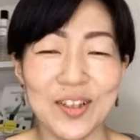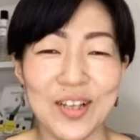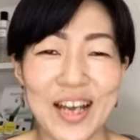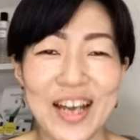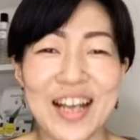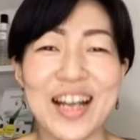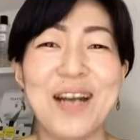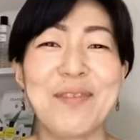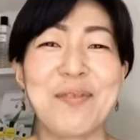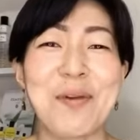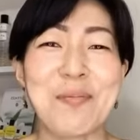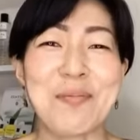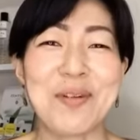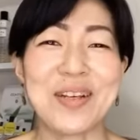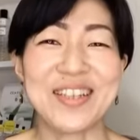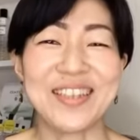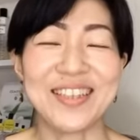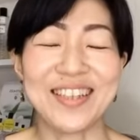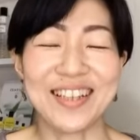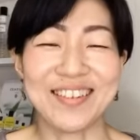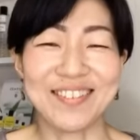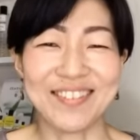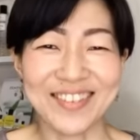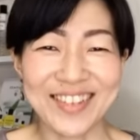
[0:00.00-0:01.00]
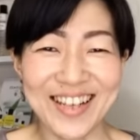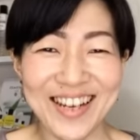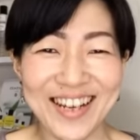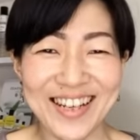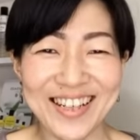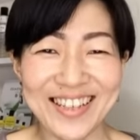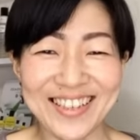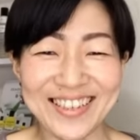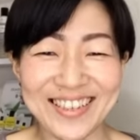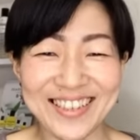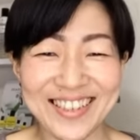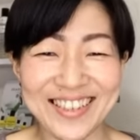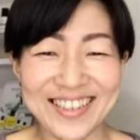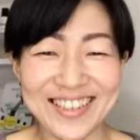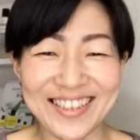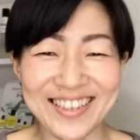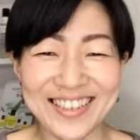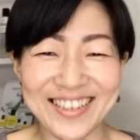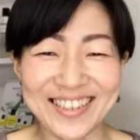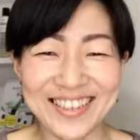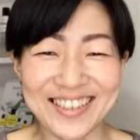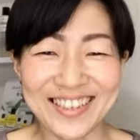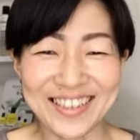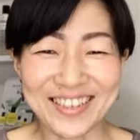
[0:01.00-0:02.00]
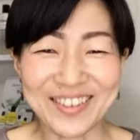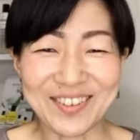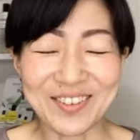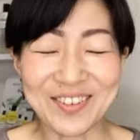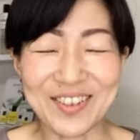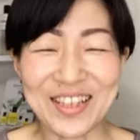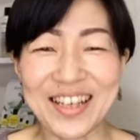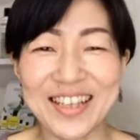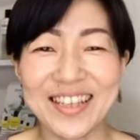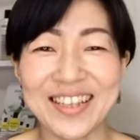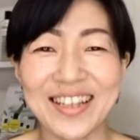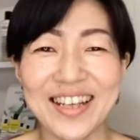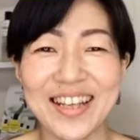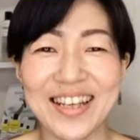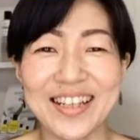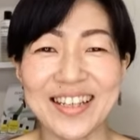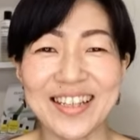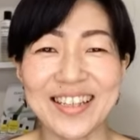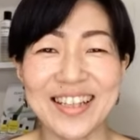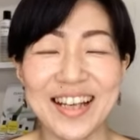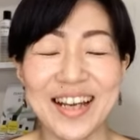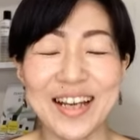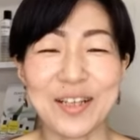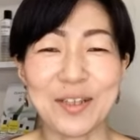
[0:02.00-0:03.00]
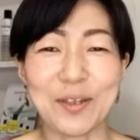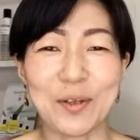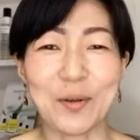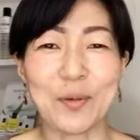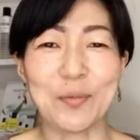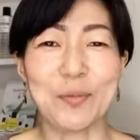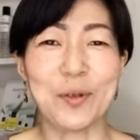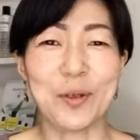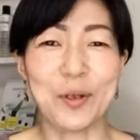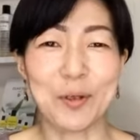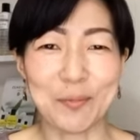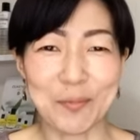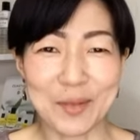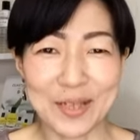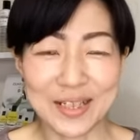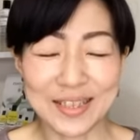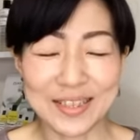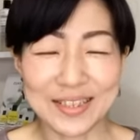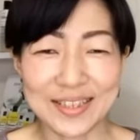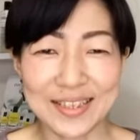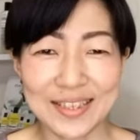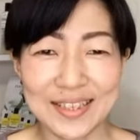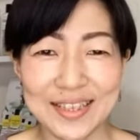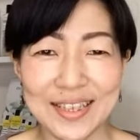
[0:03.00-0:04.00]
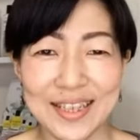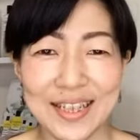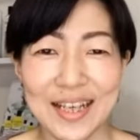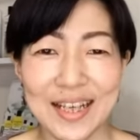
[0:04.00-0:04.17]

選びましたので是非一緒にやっていきたいと思います。